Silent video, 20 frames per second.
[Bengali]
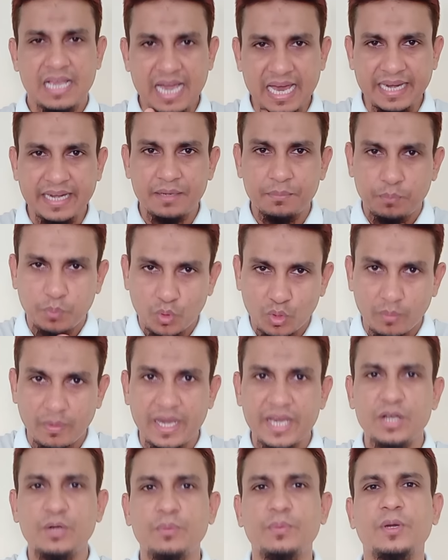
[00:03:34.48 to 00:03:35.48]
কারেন্ট
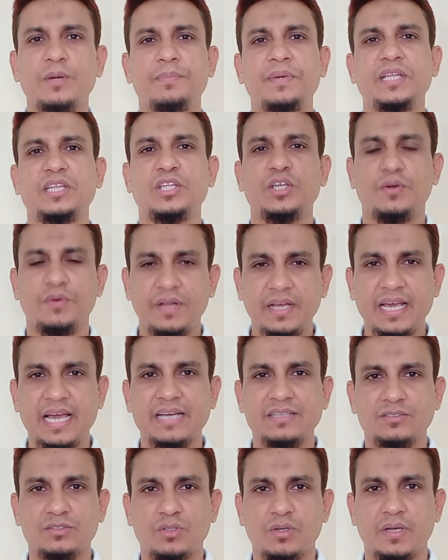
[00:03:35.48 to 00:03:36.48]
প্রবাহের উপর ভিত্তি করে
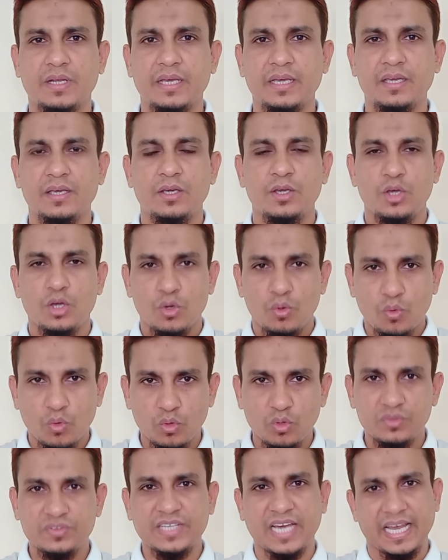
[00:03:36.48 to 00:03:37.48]
কাজ করে
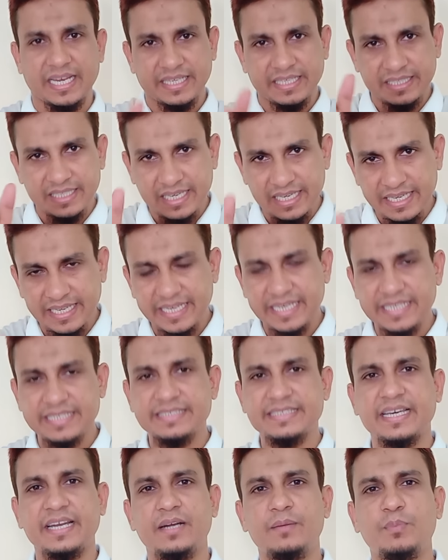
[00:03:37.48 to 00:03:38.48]
কোনো সার্কিটের লিকেজ
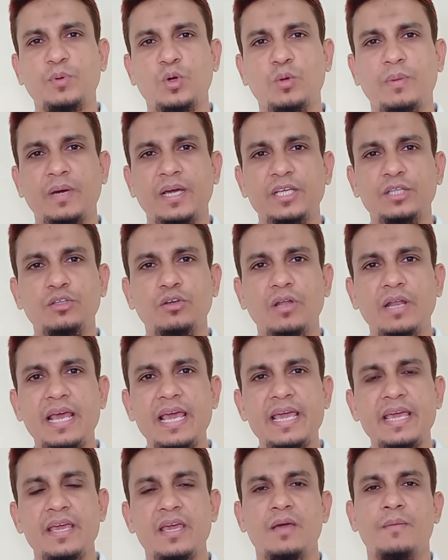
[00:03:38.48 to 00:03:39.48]
কারেন্ট প্রবাহিত হলে
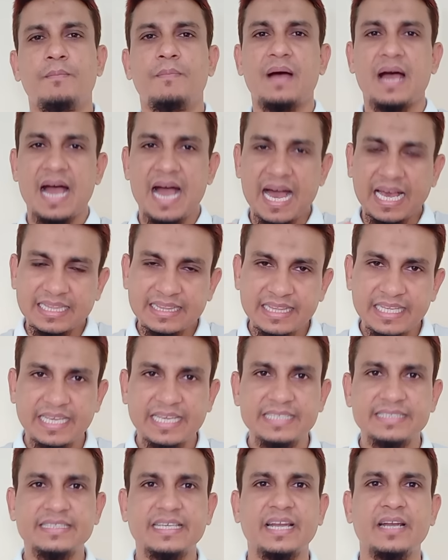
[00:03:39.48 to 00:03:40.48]
বা আত
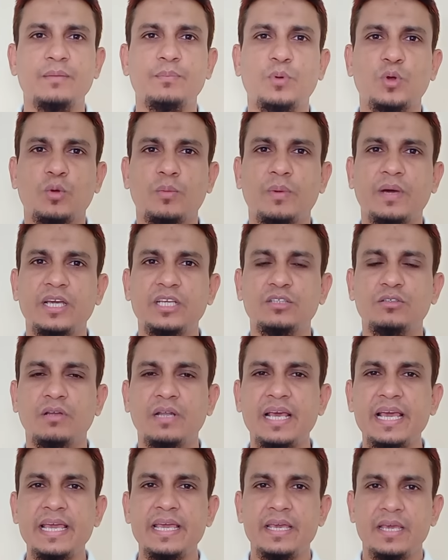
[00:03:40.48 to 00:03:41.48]
লিকেজ কারেন্ট প্রবাহিত
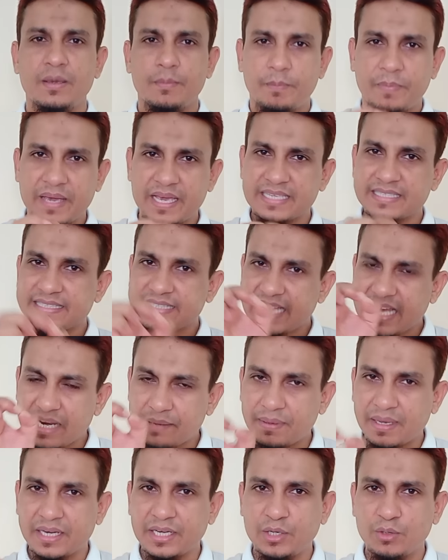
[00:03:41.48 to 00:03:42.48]
হলে ফেস্তার তার
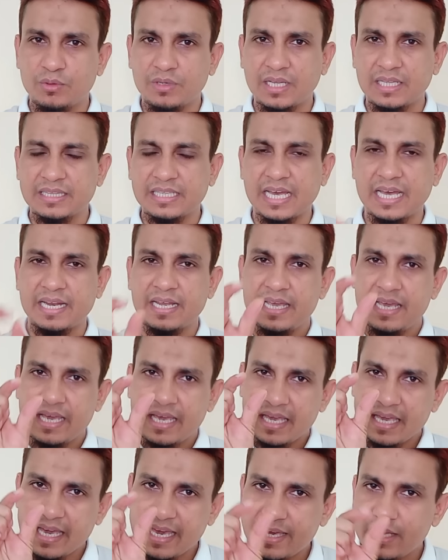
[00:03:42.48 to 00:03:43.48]
এবং নিউট্রাল তার
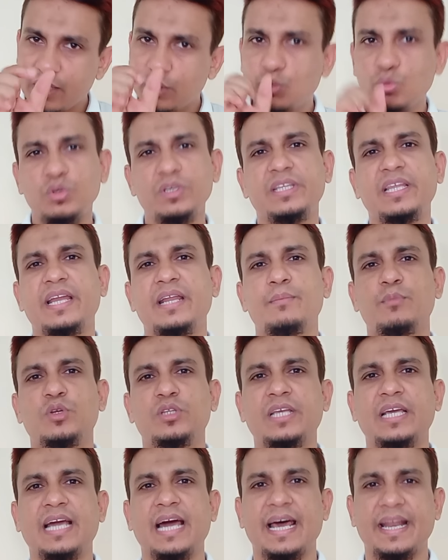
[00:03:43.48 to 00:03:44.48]
এই দুই তারের
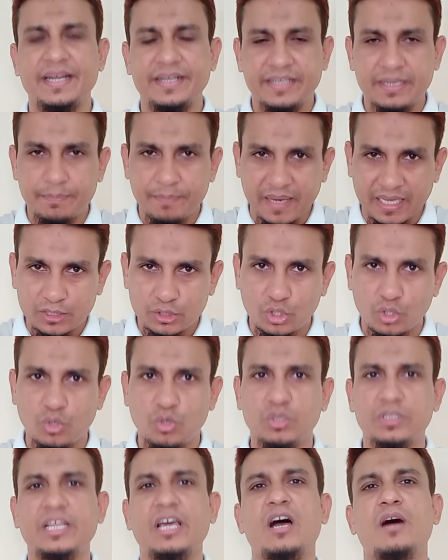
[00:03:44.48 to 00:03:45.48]
মধ্যে কারেন্টের
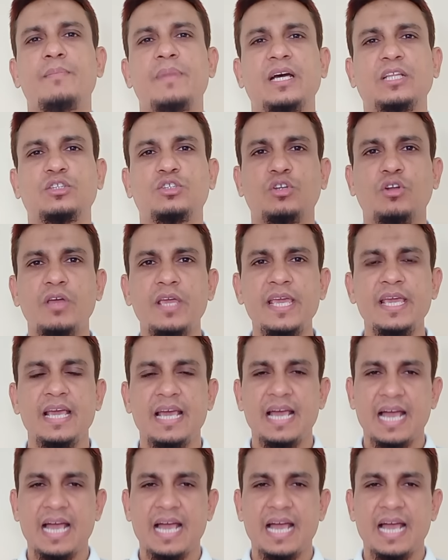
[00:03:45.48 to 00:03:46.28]
পার্থক্য দেওয়া মাত্রই